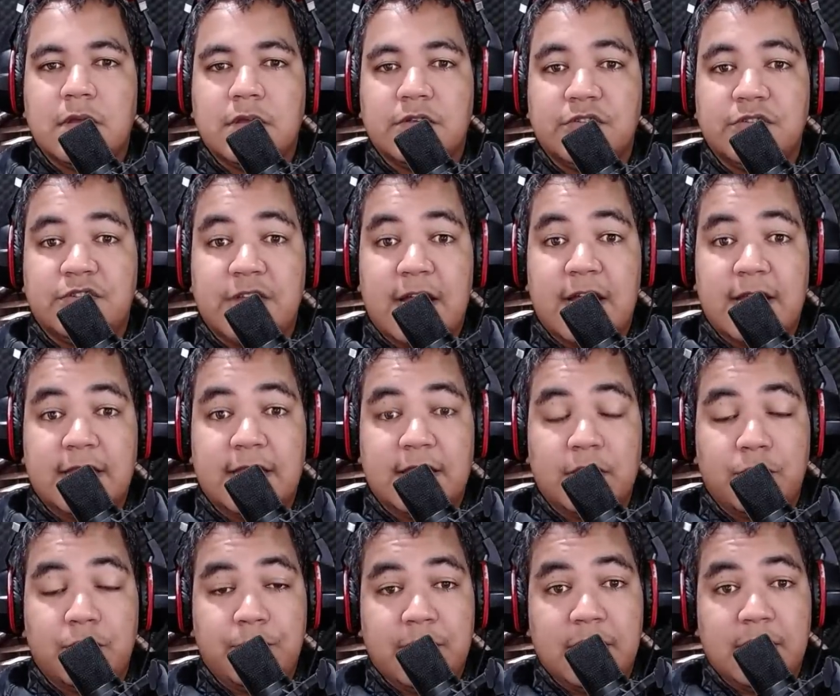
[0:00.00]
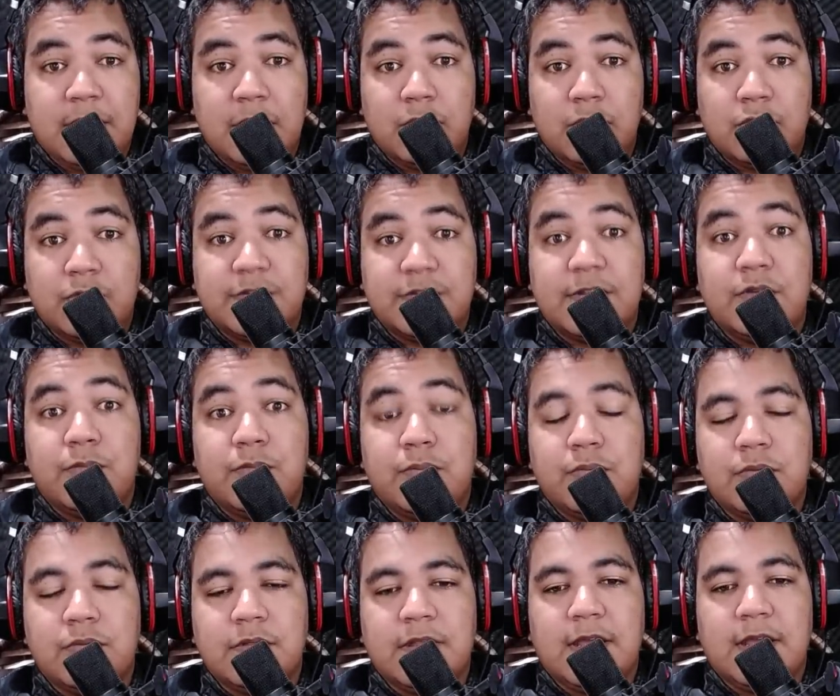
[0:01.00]
Já que eu perdi, eu estou sendo
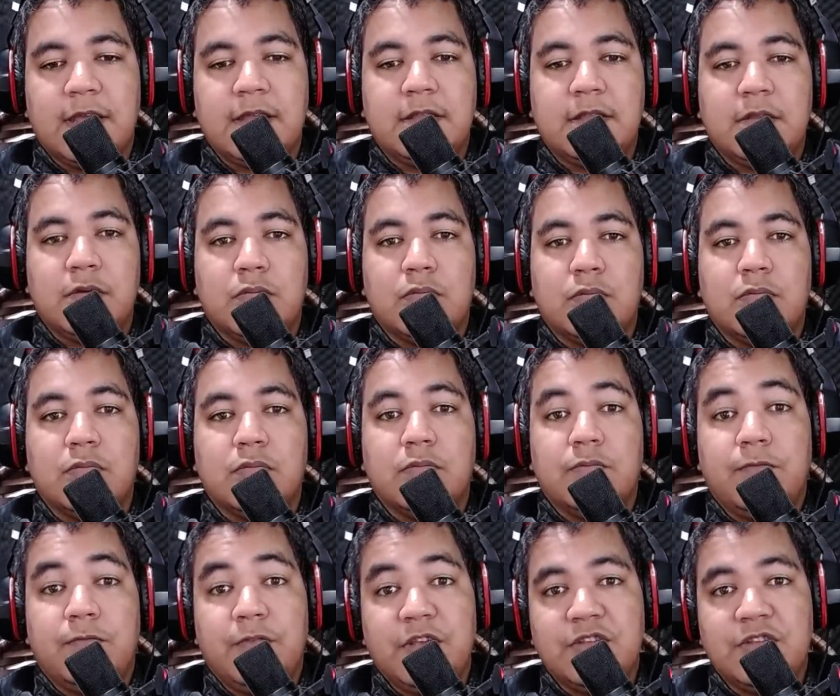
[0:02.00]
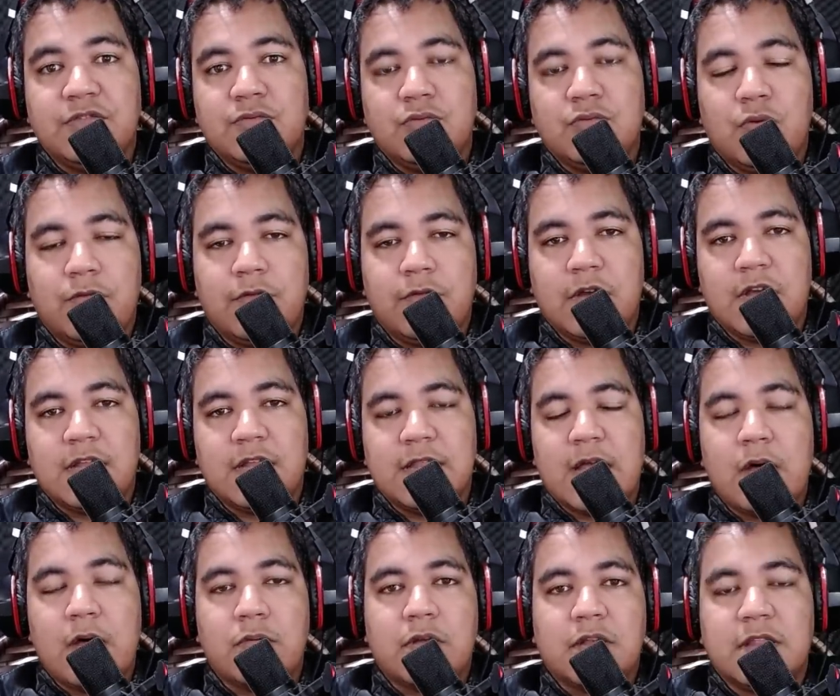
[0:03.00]
prudente, eu fiz um novo
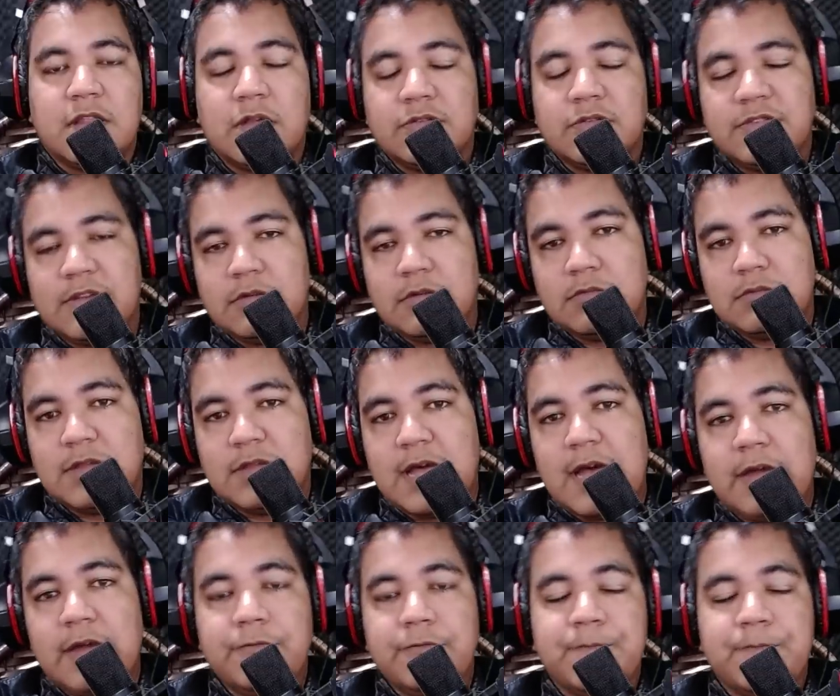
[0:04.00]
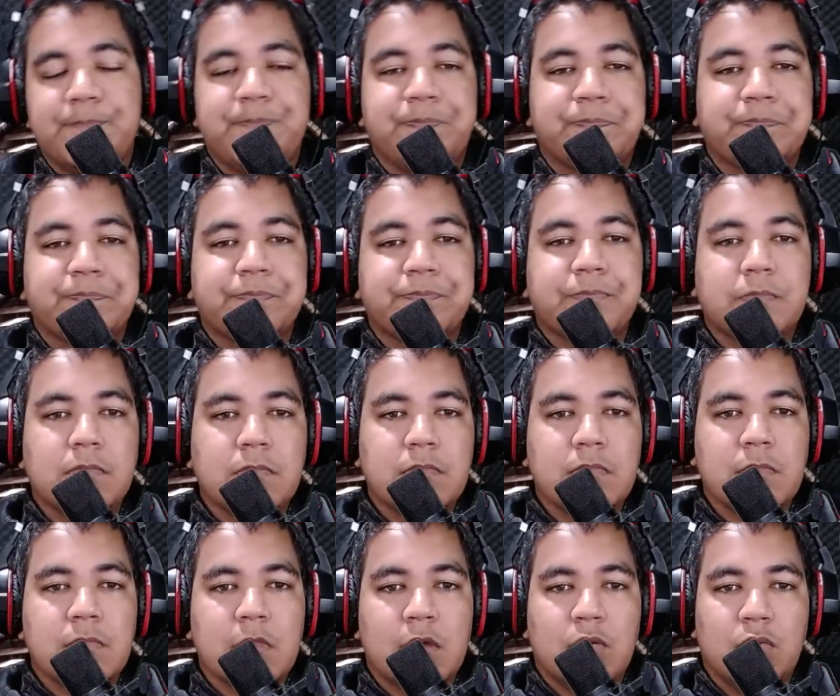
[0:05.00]
canal, o canal secundário.
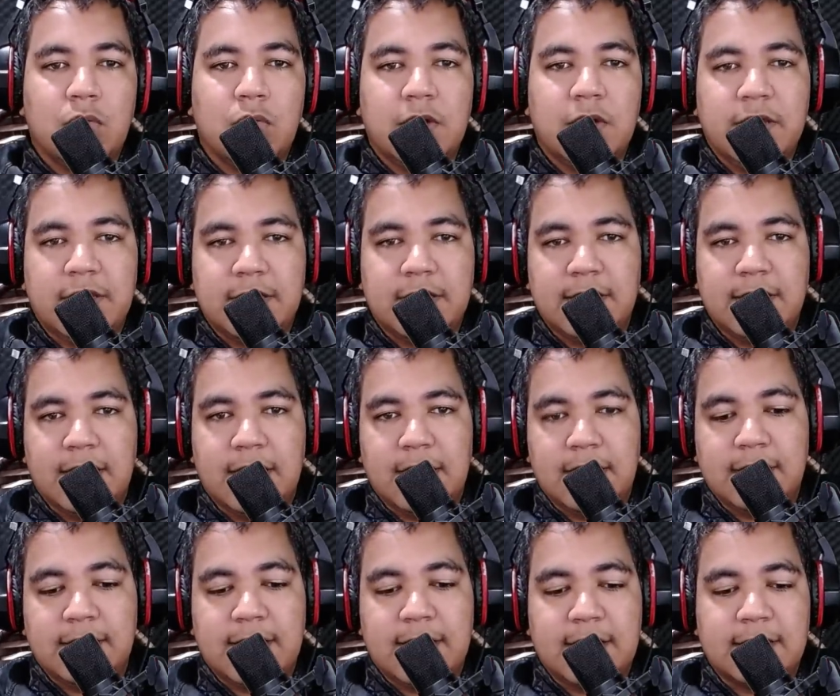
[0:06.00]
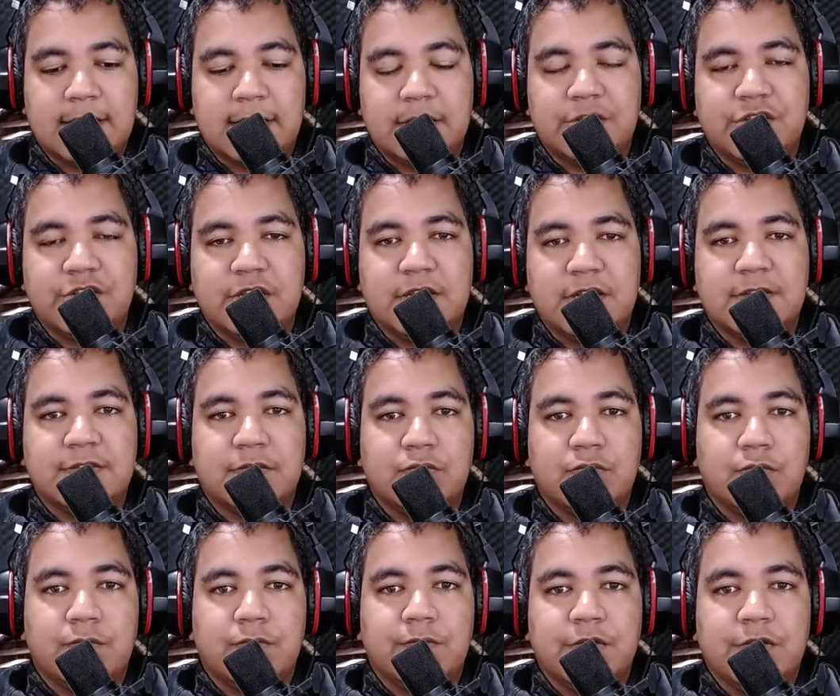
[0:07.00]
O link dele está na descrição
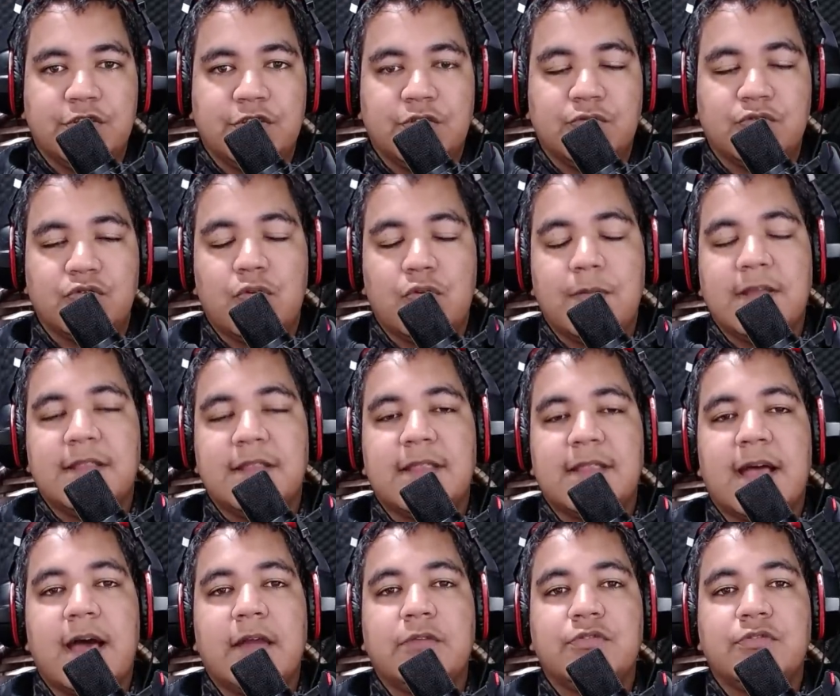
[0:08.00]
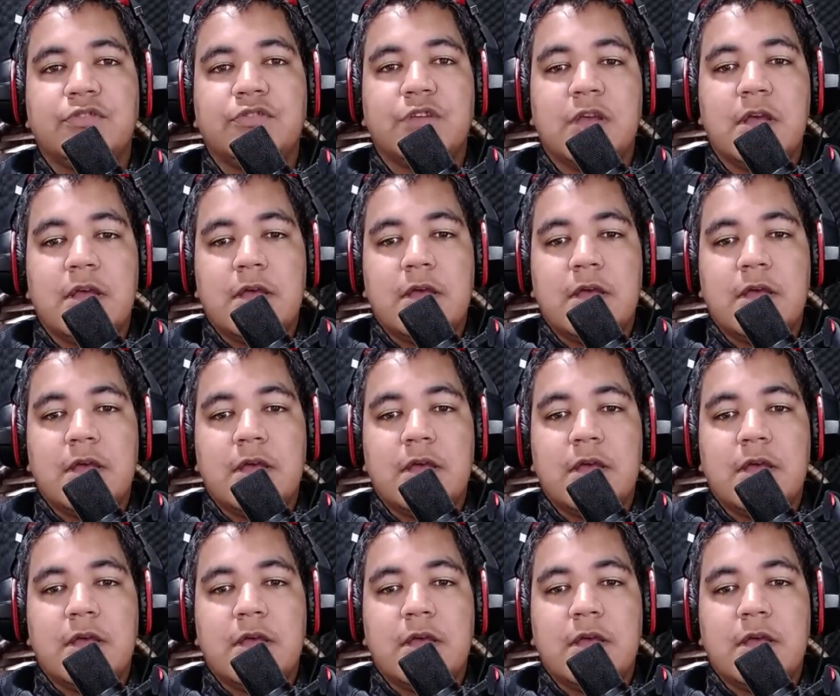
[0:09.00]
do vídeo e nos comentários.